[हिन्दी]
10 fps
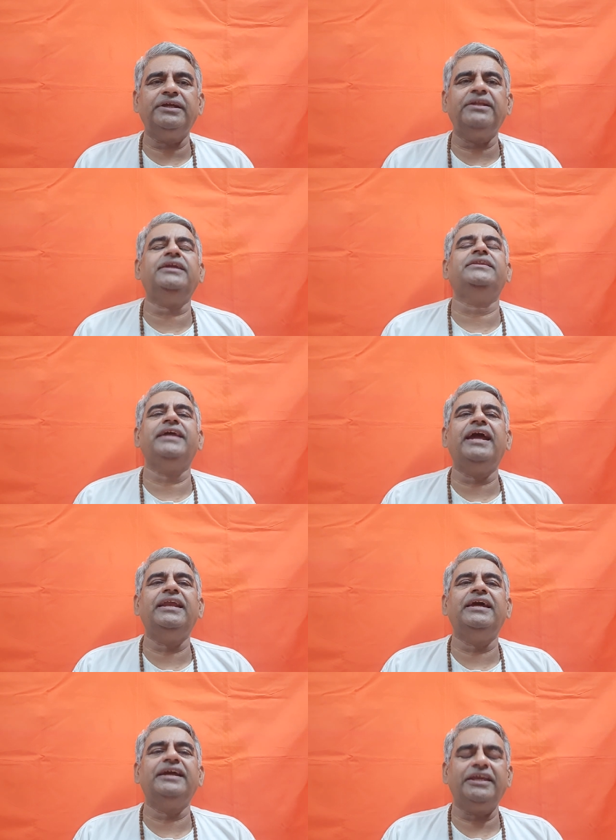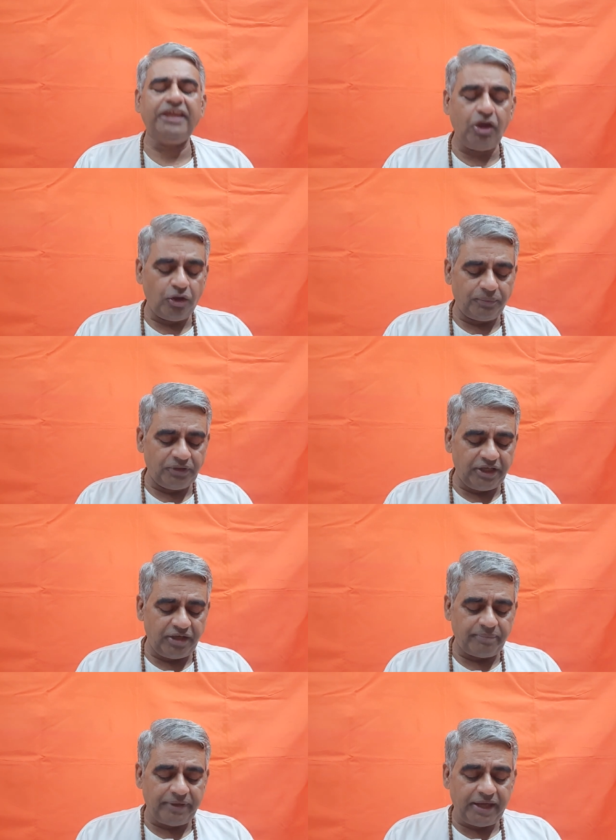करके ध्यान लगाइए और बोलिए
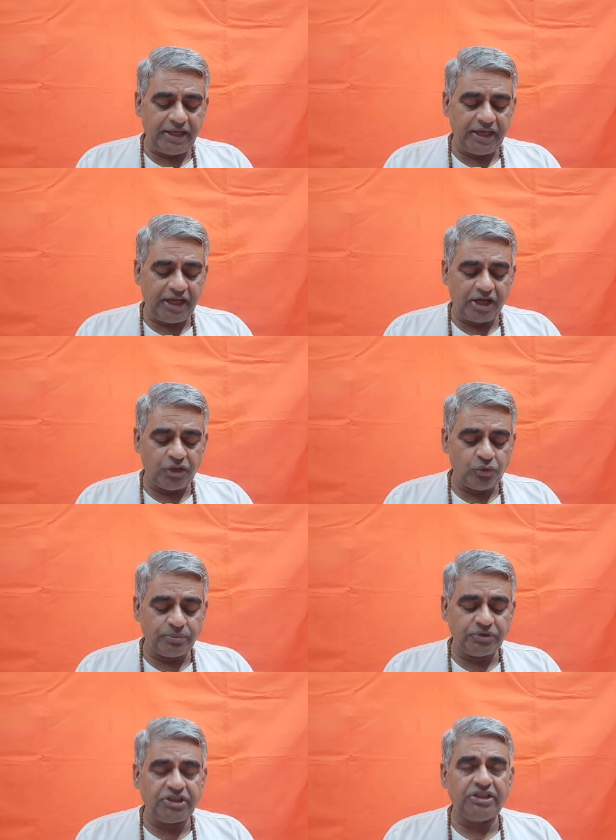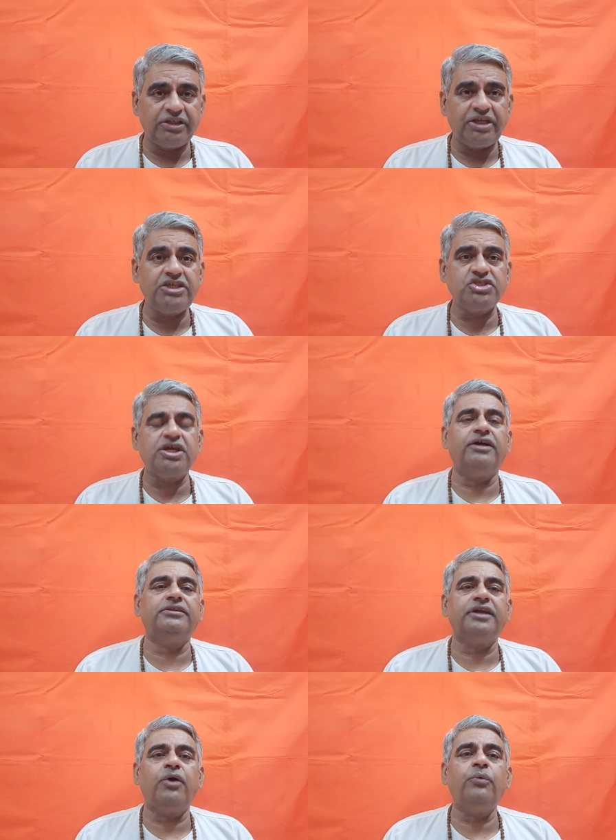कि मैं ये अनुभूति नहीं
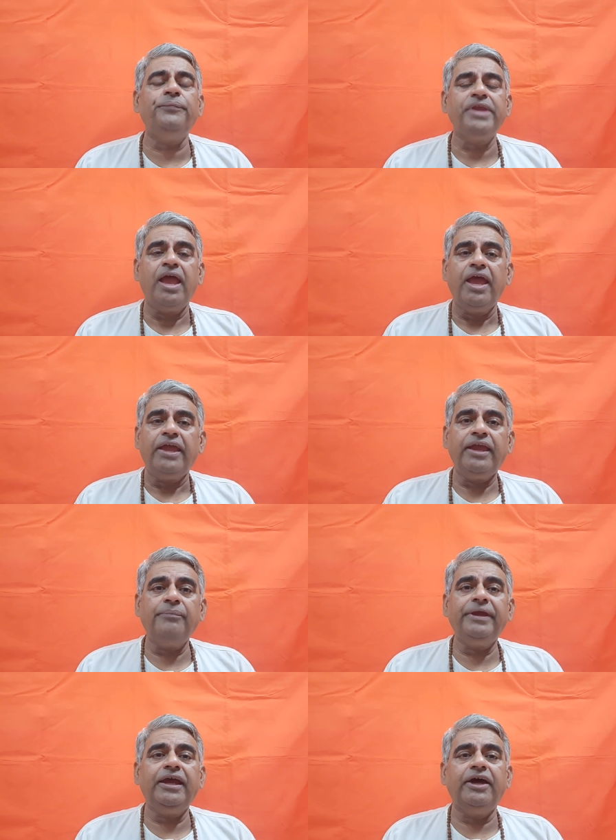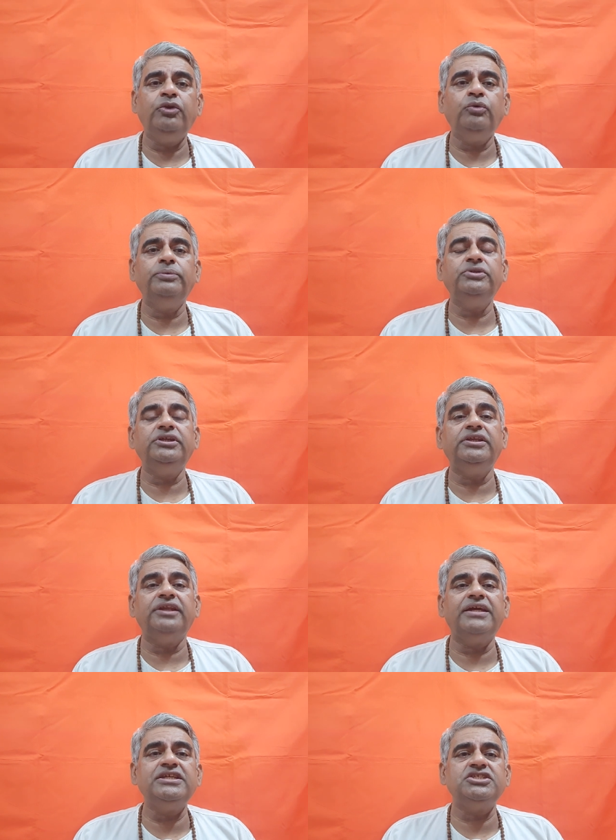चाहता हूँ या मैं अनुभूति
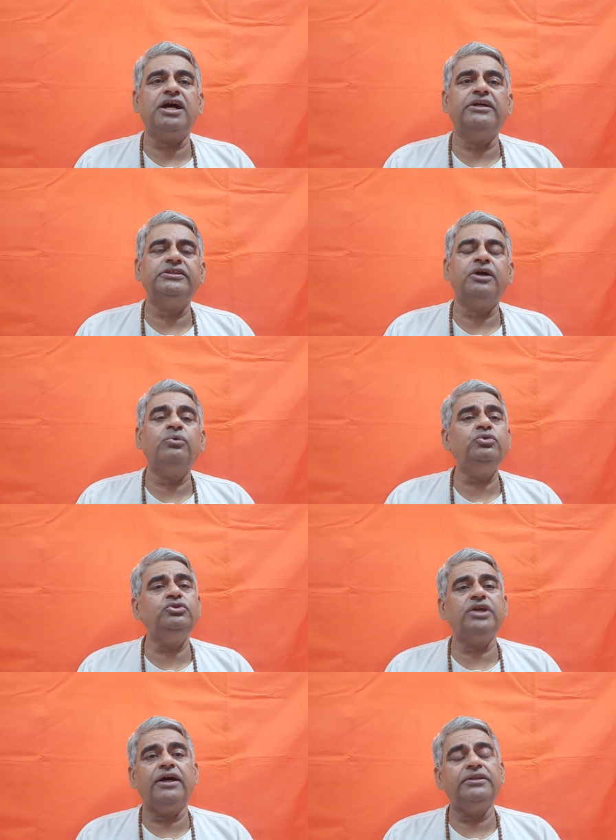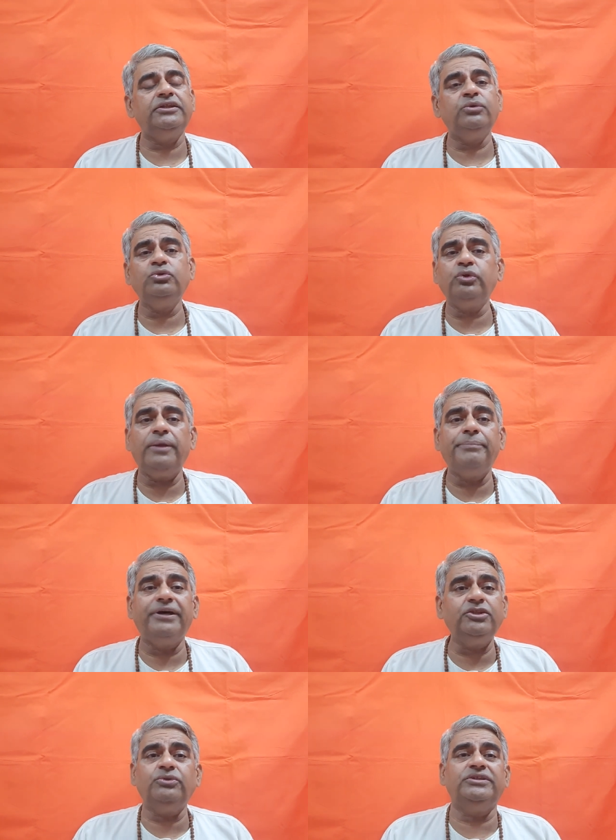नहीं चाहता हूँ चाहती हूँ तो ये
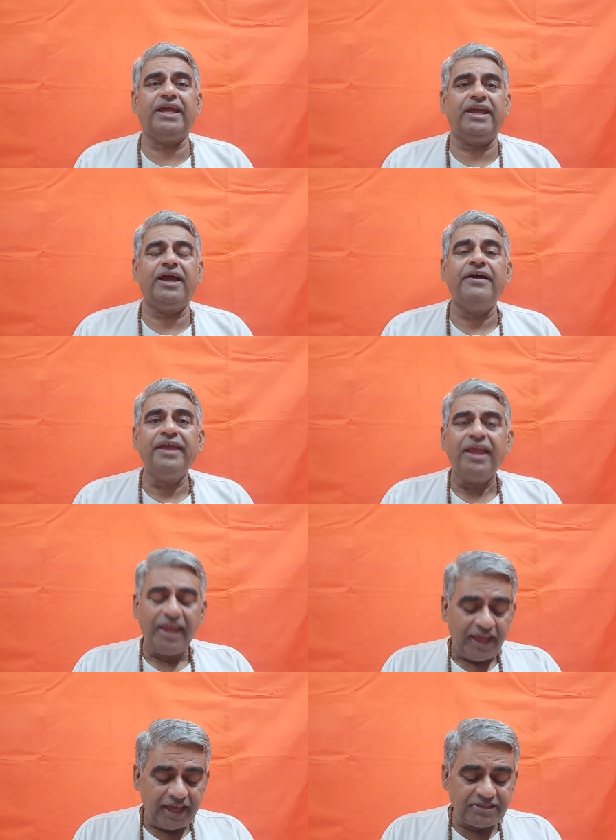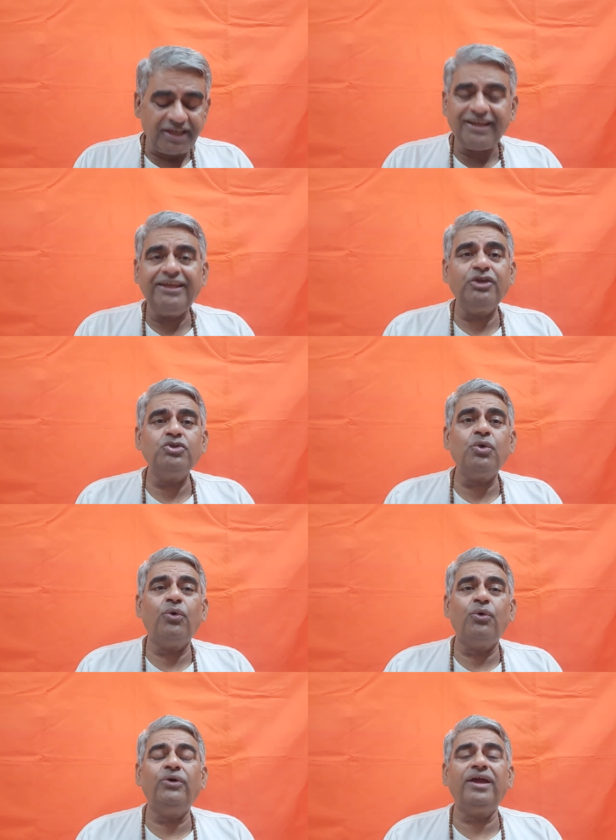बंद हो जाएगा ऐसा नहीं कि जो
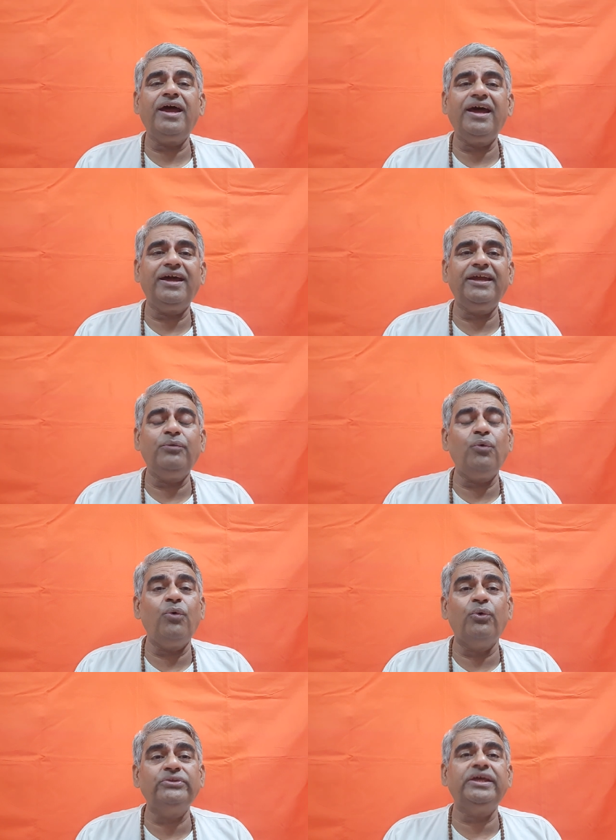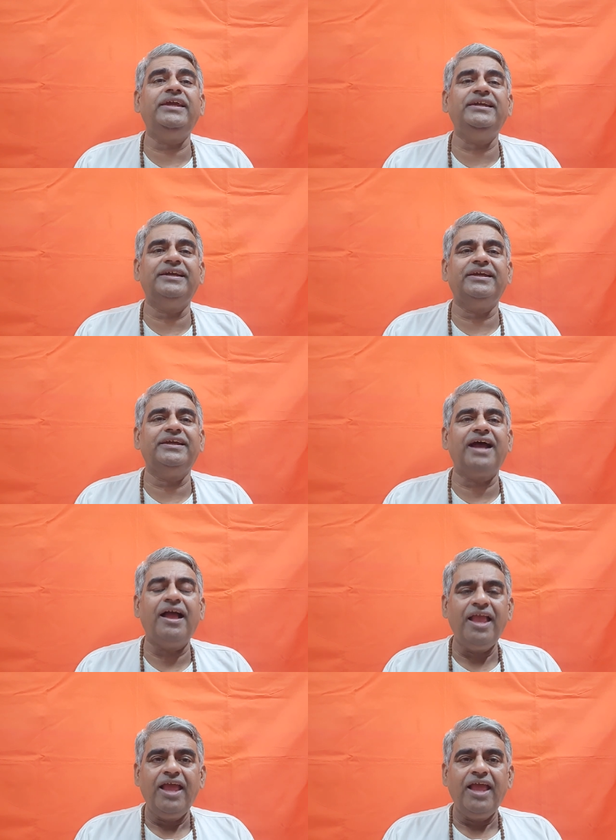हो रहा है वो होता ही रहेगा